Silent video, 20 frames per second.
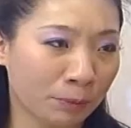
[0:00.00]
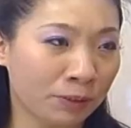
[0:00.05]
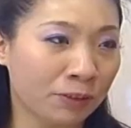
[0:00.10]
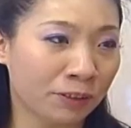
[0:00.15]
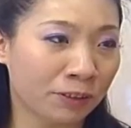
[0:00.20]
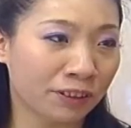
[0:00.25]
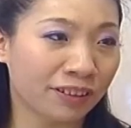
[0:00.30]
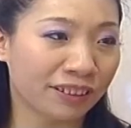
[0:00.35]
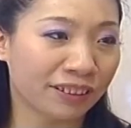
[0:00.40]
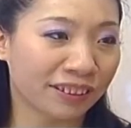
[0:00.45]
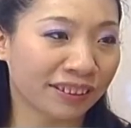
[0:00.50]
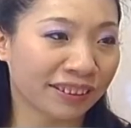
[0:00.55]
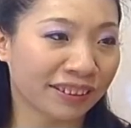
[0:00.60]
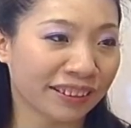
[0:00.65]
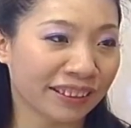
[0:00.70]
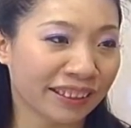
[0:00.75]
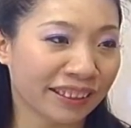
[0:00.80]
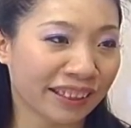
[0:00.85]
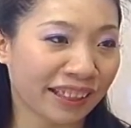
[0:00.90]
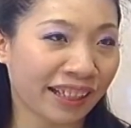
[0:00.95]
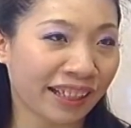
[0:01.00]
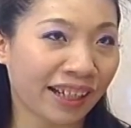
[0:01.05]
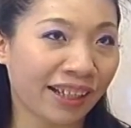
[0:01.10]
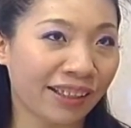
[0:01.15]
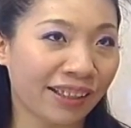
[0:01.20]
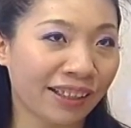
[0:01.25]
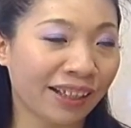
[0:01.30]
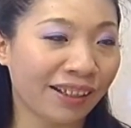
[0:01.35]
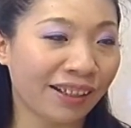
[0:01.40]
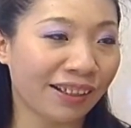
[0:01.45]
不错。对
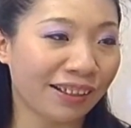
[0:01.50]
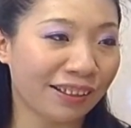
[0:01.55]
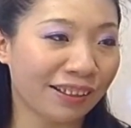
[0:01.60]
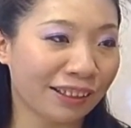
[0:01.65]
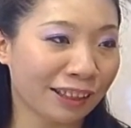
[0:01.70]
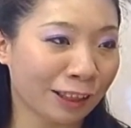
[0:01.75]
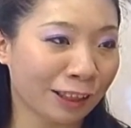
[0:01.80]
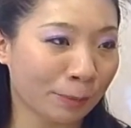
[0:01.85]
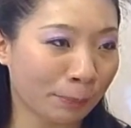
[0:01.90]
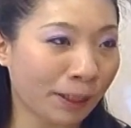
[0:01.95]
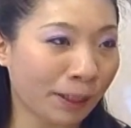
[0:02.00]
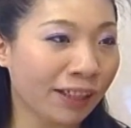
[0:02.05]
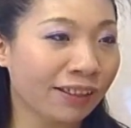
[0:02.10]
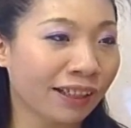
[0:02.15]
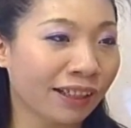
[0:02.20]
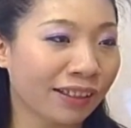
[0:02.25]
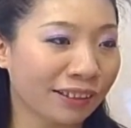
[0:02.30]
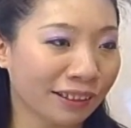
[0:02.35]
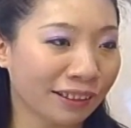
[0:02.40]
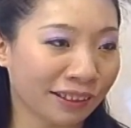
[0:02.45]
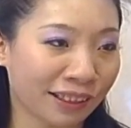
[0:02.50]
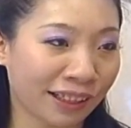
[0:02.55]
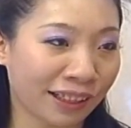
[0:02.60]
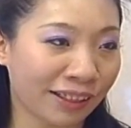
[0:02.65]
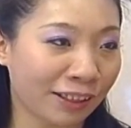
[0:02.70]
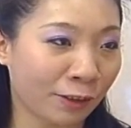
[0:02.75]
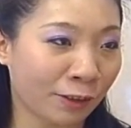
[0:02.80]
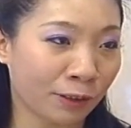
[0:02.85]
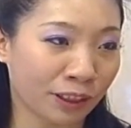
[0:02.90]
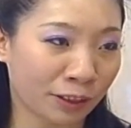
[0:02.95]
啊，那一般男人
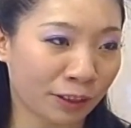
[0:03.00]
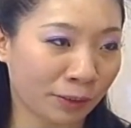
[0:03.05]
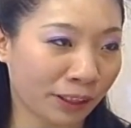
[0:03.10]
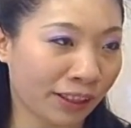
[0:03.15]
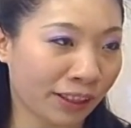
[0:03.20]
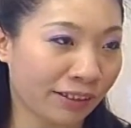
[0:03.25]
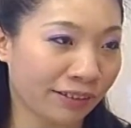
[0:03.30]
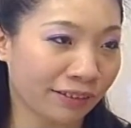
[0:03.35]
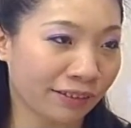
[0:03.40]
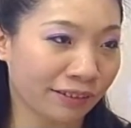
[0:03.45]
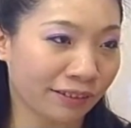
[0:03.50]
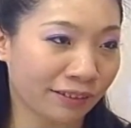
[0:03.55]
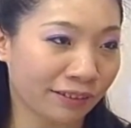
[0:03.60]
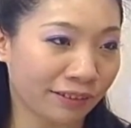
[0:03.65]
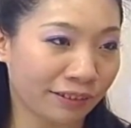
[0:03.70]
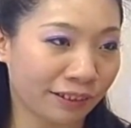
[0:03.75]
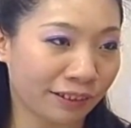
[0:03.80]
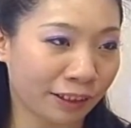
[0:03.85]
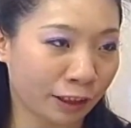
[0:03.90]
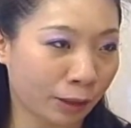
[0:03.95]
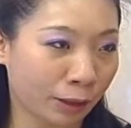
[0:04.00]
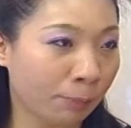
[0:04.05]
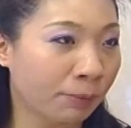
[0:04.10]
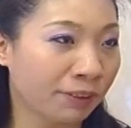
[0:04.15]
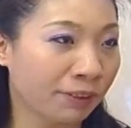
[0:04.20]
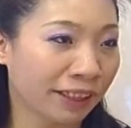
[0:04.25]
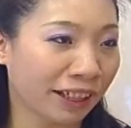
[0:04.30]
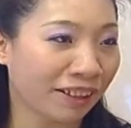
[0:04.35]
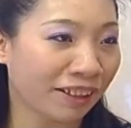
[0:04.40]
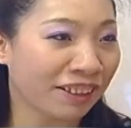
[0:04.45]
看到我都会受
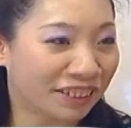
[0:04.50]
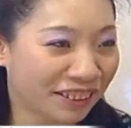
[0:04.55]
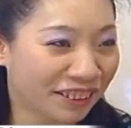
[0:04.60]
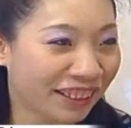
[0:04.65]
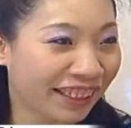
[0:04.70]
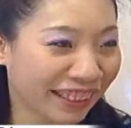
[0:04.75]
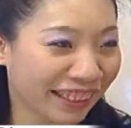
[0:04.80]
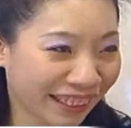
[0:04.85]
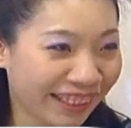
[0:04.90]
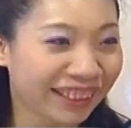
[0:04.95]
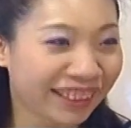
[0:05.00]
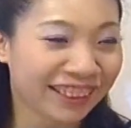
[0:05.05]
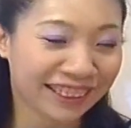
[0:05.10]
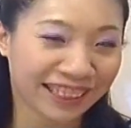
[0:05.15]
不了，所以，